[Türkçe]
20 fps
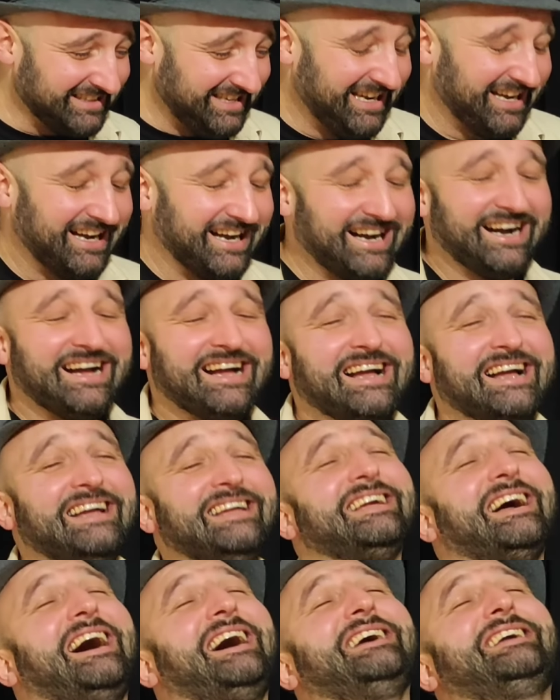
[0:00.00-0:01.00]
ya,
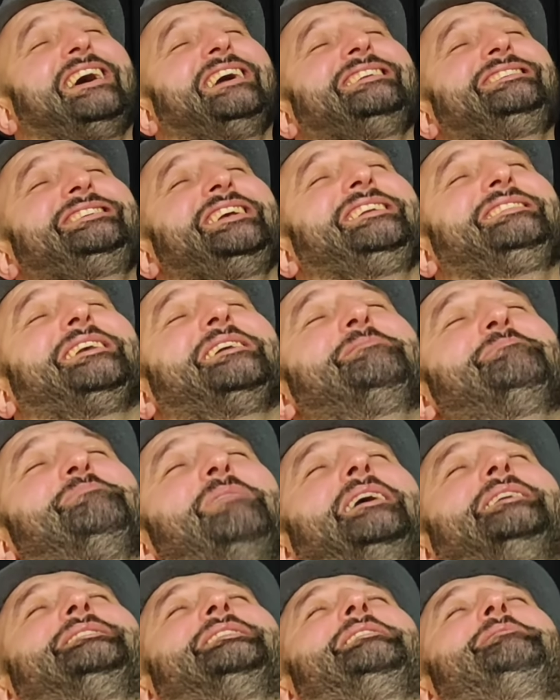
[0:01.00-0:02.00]
ya gerçekten
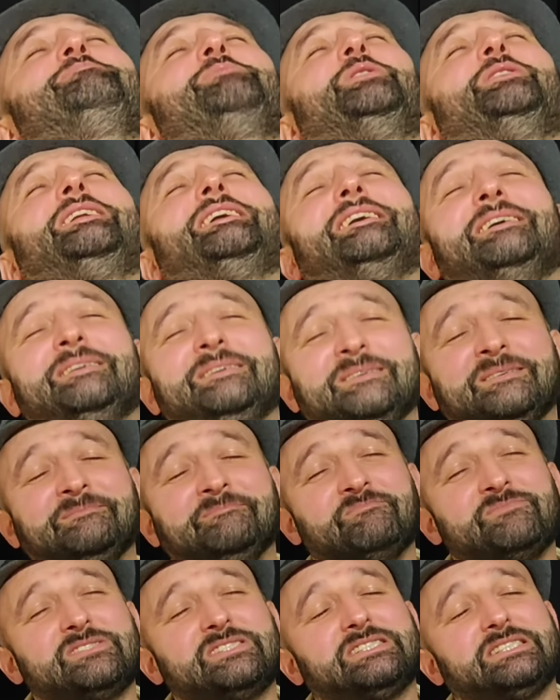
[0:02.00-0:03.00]
bazen böyle
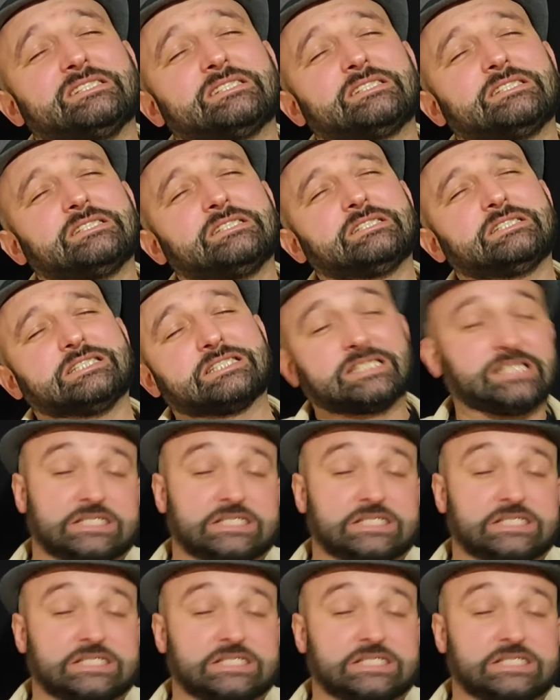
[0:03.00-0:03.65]
çıldıracak